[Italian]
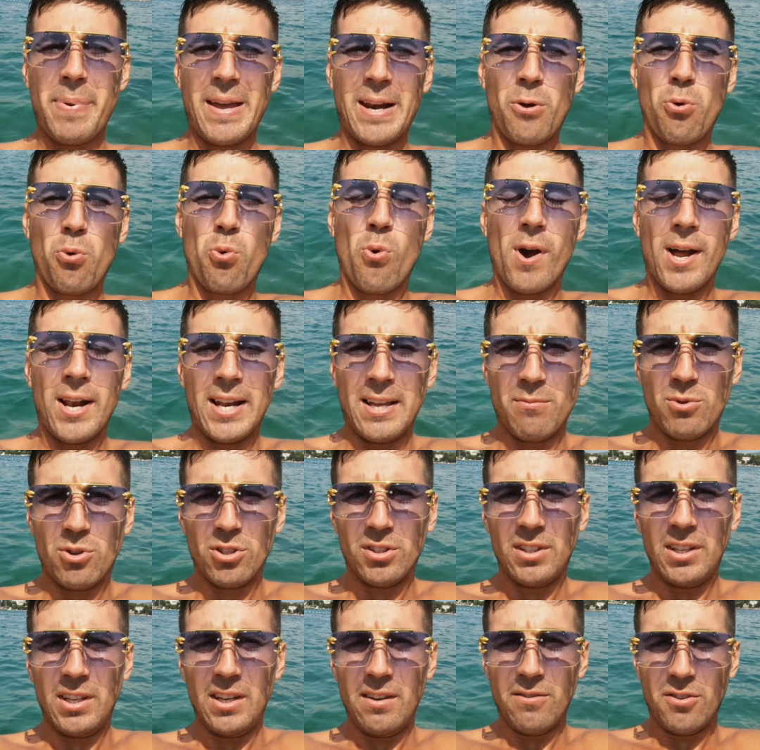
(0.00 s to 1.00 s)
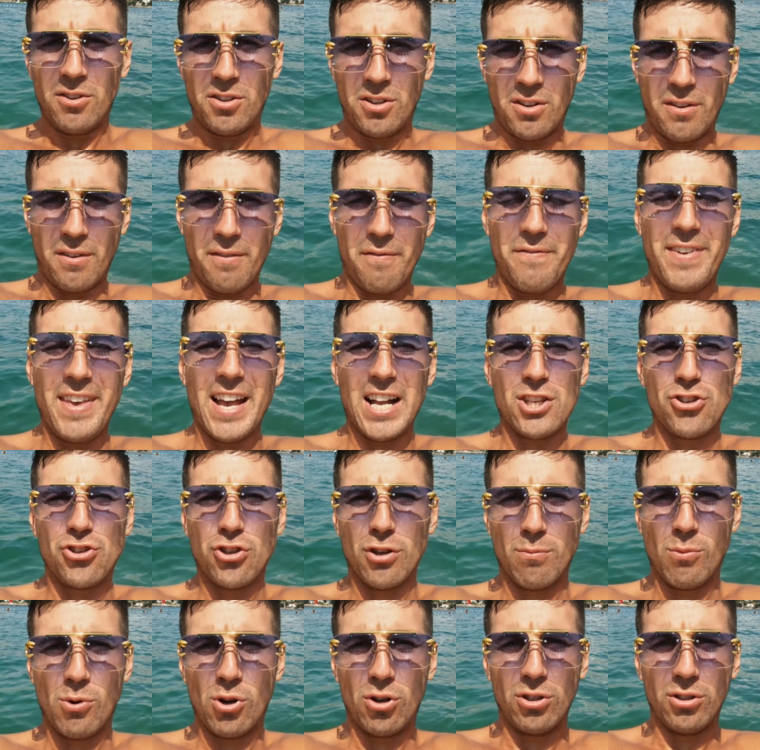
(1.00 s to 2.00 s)
per quale motivo
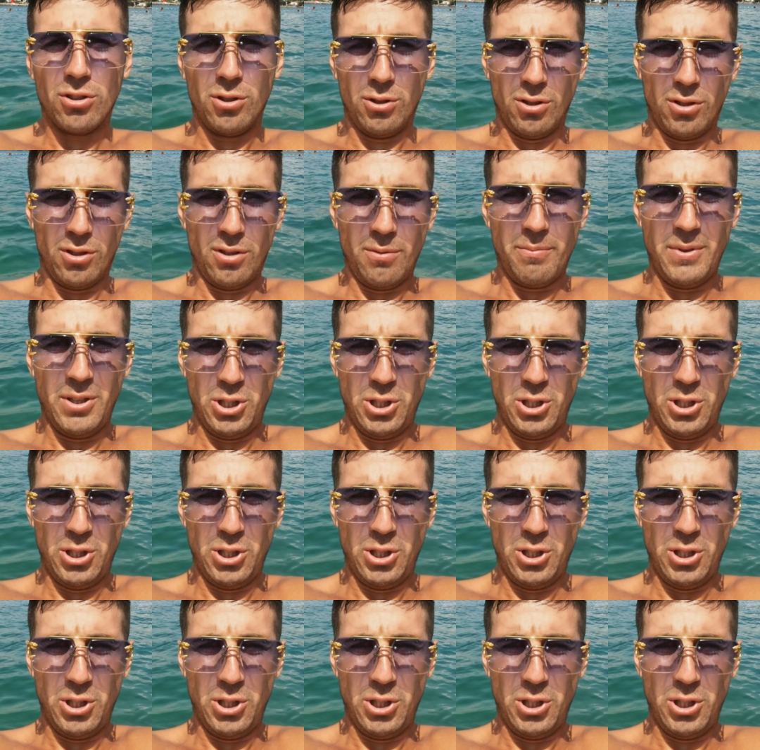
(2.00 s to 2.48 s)
viaggio molto,